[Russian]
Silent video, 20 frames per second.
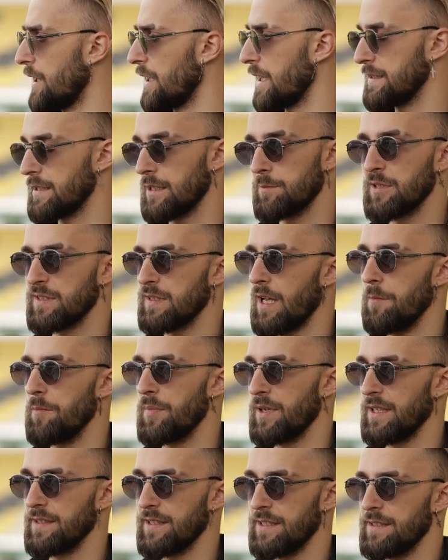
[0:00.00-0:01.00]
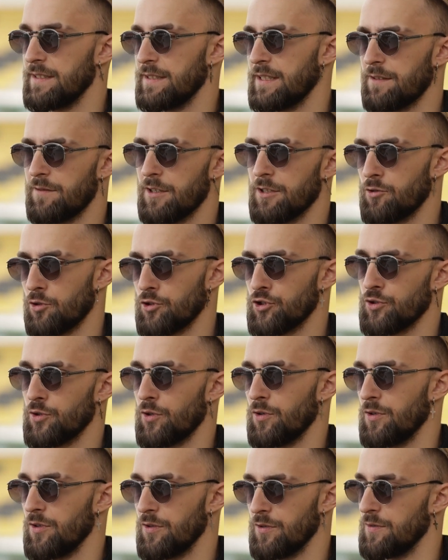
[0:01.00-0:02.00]
Я хотел бы сам проанализировать то,
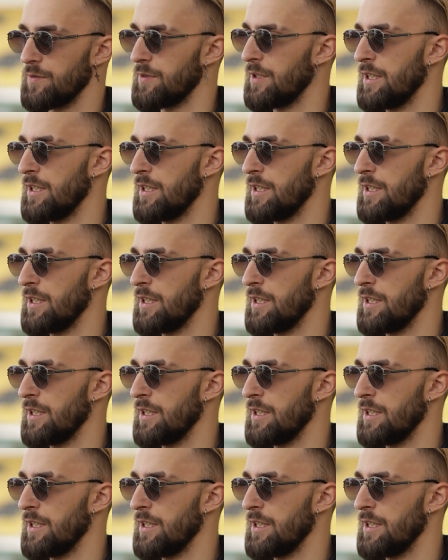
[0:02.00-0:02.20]
что